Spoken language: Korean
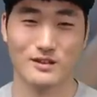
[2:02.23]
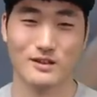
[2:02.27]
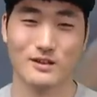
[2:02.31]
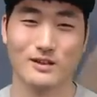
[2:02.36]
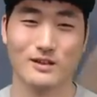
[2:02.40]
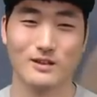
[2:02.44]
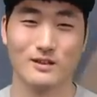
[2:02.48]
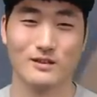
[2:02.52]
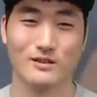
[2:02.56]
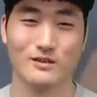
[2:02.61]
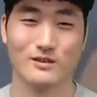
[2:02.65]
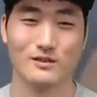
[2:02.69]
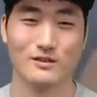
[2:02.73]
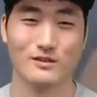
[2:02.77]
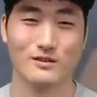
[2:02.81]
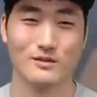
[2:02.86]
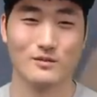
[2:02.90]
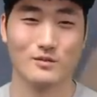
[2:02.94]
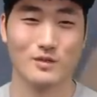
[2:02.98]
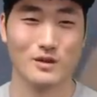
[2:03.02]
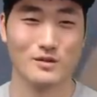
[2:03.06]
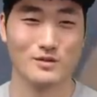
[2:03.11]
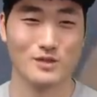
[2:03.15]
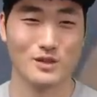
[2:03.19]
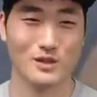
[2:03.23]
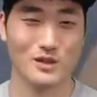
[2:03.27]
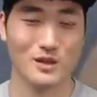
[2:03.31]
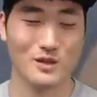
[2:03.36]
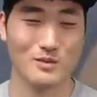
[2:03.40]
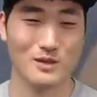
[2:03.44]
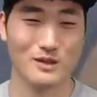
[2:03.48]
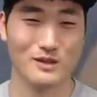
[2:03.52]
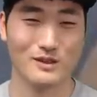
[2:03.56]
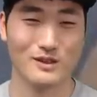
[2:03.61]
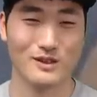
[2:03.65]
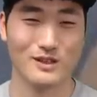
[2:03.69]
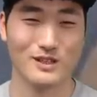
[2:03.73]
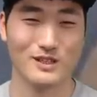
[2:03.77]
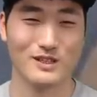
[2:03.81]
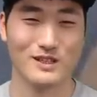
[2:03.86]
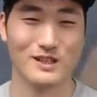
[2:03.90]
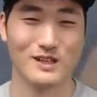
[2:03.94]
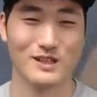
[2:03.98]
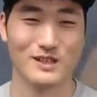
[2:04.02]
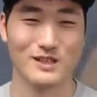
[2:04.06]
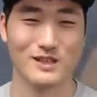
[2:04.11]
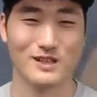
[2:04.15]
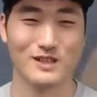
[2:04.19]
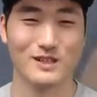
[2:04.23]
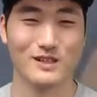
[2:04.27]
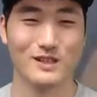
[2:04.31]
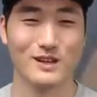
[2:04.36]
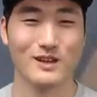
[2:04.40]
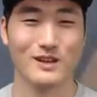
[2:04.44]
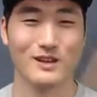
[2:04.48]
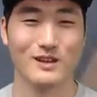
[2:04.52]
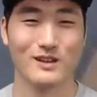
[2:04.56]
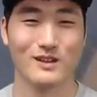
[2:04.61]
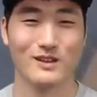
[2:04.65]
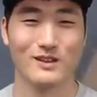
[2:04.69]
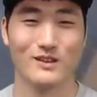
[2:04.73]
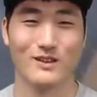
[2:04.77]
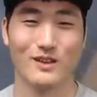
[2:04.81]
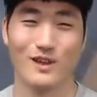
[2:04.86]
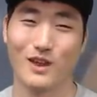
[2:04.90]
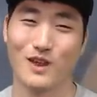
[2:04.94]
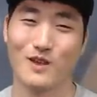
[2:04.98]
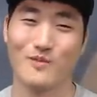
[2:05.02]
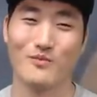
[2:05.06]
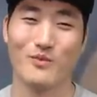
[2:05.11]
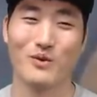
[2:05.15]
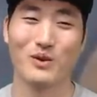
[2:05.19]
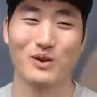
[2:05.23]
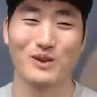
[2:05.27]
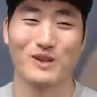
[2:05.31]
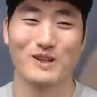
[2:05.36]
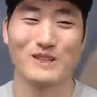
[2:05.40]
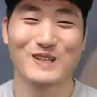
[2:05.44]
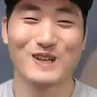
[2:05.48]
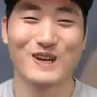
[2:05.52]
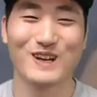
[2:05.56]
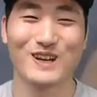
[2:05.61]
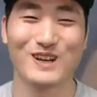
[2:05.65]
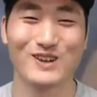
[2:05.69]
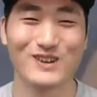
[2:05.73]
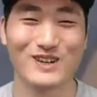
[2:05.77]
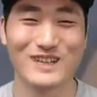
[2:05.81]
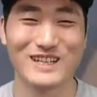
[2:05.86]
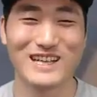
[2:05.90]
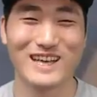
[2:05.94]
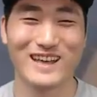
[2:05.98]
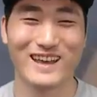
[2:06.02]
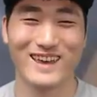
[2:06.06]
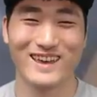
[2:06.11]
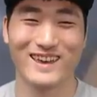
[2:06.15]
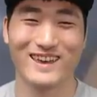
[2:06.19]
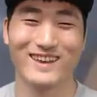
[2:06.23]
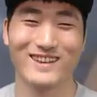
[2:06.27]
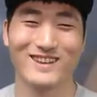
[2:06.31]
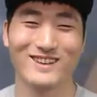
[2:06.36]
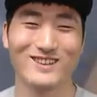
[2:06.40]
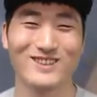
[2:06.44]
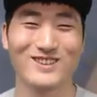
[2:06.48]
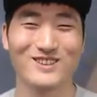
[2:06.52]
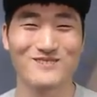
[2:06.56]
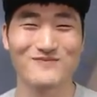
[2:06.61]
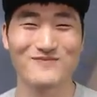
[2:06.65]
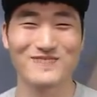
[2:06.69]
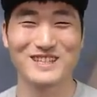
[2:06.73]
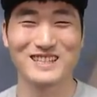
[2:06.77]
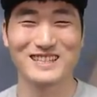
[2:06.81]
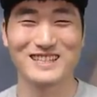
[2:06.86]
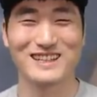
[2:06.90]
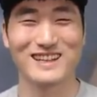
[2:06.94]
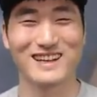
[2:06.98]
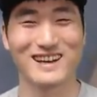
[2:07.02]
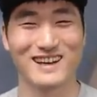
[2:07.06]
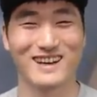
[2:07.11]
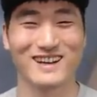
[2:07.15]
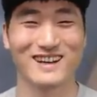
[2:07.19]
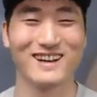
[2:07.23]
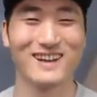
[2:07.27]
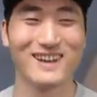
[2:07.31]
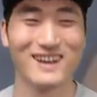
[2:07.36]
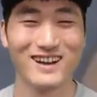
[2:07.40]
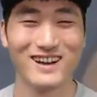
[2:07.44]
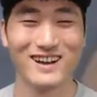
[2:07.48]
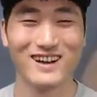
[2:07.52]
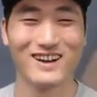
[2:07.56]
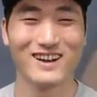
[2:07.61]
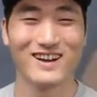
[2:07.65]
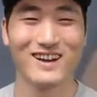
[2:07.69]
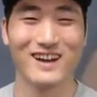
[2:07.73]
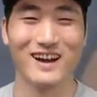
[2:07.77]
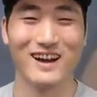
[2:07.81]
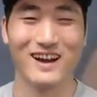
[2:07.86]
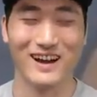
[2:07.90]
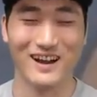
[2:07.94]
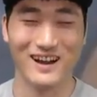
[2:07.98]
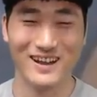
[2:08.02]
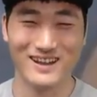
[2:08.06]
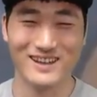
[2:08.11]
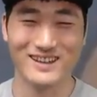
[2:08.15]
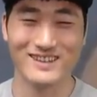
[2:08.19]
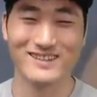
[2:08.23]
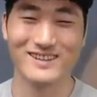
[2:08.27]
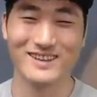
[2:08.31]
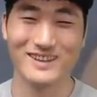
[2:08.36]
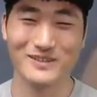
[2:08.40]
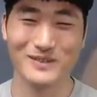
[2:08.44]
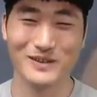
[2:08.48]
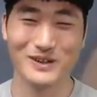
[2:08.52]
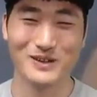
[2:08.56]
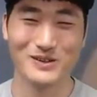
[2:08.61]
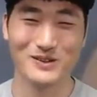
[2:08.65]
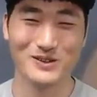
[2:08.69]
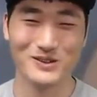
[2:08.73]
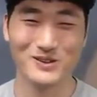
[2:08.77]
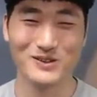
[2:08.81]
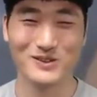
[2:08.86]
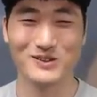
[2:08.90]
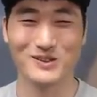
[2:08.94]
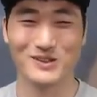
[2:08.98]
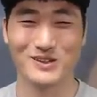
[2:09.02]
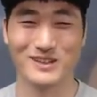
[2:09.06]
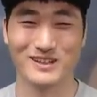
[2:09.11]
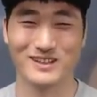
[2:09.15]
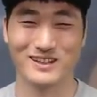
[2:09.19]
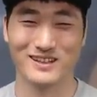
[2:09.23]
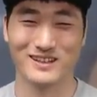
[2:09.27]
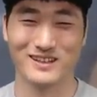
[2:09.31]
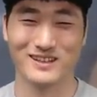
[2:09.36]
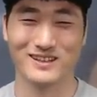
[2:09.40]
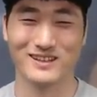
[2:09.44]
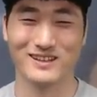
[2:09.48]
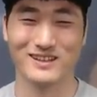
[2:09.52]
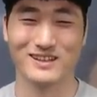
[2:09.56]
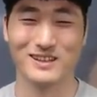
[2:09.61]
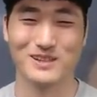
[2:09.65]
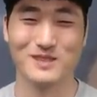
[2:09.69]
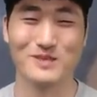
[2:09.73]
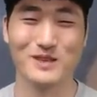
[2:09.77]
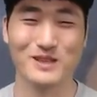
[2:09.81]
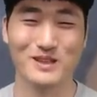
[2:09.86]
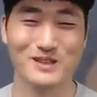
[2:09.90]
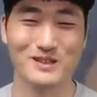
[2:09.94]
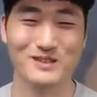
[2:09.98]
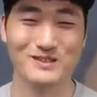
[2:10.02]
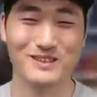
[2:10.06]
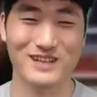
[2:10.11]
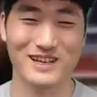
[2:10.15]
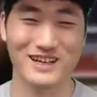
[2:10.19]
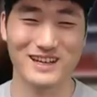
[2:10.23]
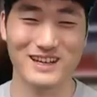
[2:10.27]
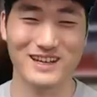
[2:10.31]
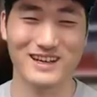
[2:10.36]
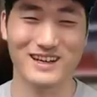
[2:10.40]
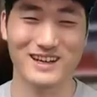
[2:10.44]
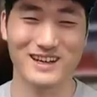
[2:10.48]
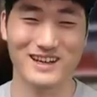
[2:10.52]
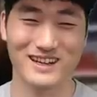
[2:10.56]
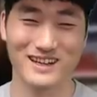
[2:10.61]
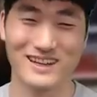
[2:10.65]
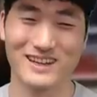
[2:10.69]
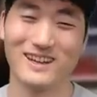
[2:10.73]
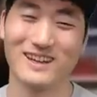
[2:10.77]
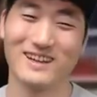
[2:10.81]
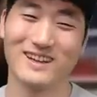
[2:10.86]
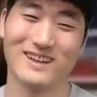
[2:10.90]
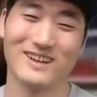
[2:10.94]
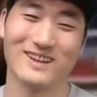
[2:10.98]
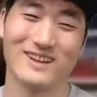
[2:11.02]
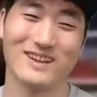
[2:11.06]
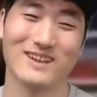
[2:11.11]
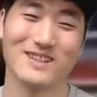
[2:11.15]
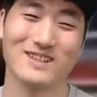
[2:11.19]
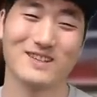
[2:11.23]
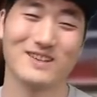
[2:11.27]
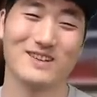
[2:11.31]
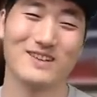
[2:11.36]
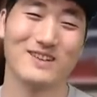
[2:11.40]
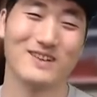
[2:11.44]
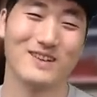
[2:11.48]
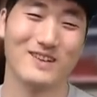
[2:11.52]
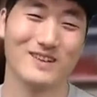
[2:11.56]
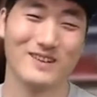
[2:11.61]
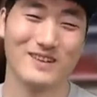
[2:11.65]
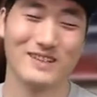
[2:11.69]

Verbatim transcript: 다가 한번 쳐다봤더니 진행자는 내가 뭘 어쩌라고 그냥 해 이런 눈빛이라 아 이게 바로 예, 이벤트구나 그래서